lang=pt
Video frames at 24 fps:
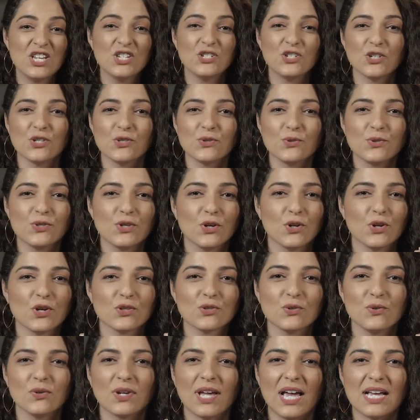Jesus é o
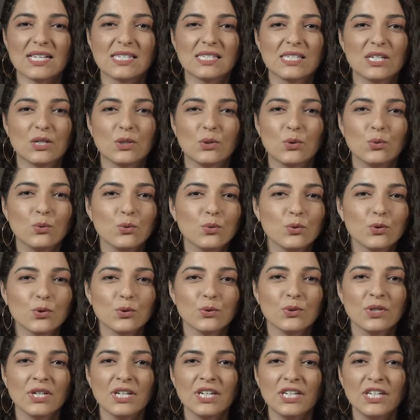nosso lugar
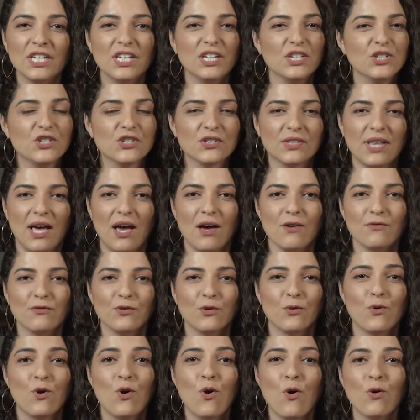seguro e
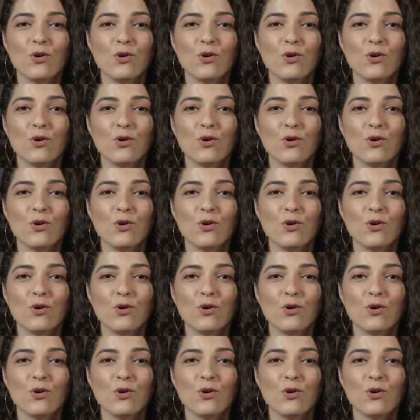estável,